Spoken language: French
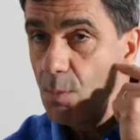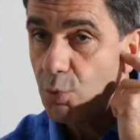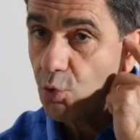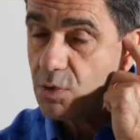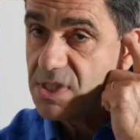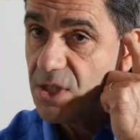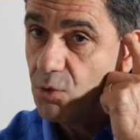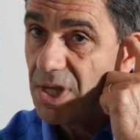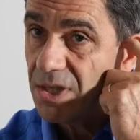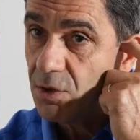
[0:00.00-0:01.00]
pour
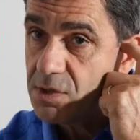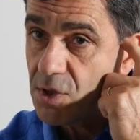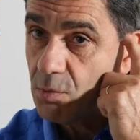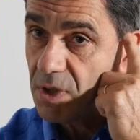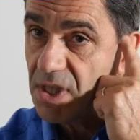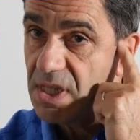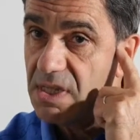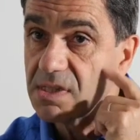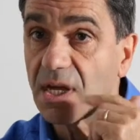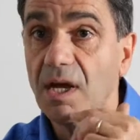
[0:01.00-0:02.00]
constituer un ensemble
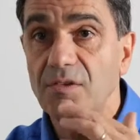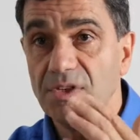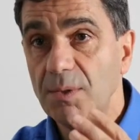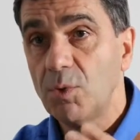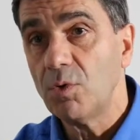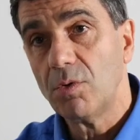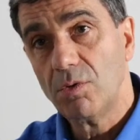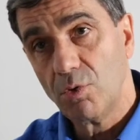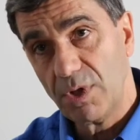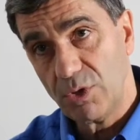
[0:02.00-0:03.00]
qui sera évidemment
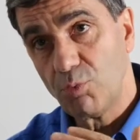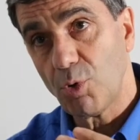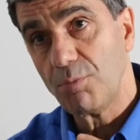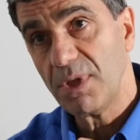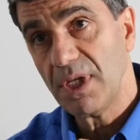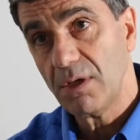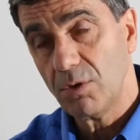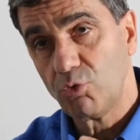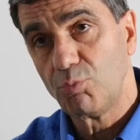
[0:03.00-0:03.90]
dans les tout premiers,